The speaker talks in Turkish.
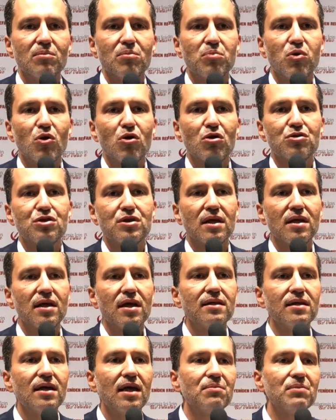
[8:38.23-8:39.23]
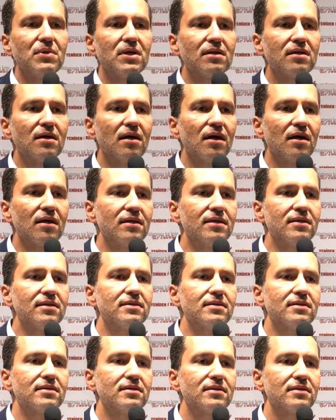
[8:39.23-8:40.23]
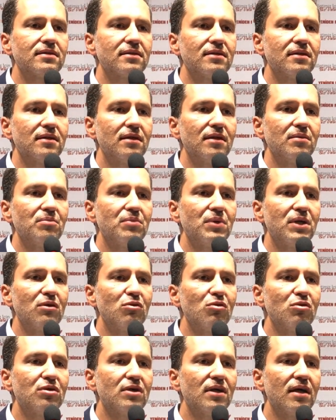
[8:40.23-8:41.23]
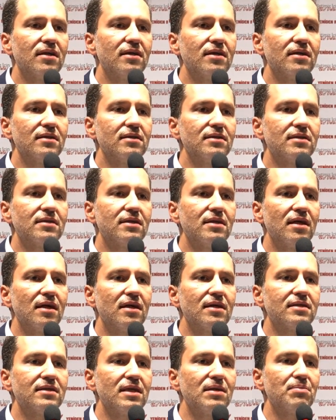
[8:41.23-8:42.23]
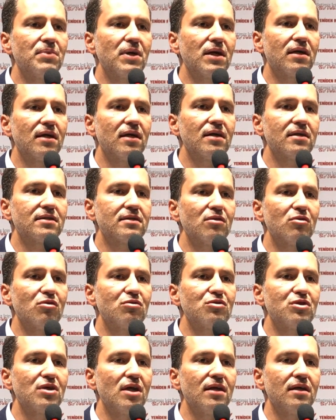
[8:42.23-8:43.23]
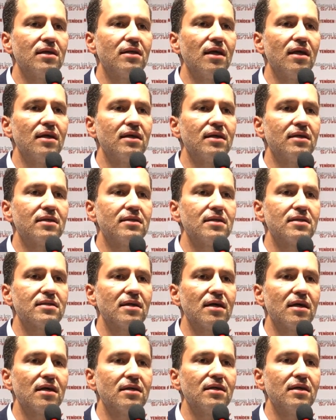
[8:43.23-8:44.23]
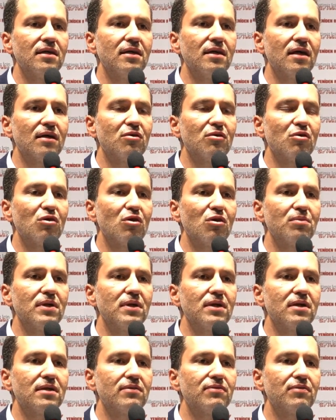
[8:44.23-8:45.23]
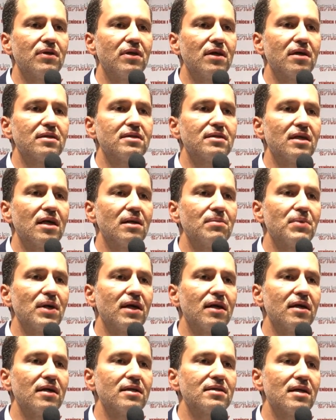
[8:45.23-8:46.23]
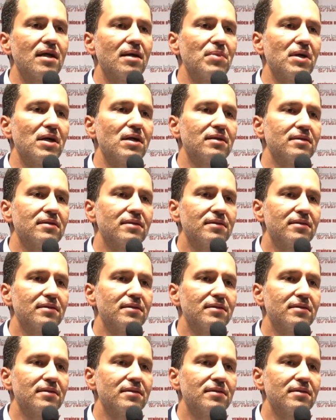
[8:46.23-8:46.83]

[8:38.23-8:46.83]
Borç alan emir de alır. Bir ülkenin siyasi bekası öncelikle iktisadi, ekonomik, finansal bekasına bağlı.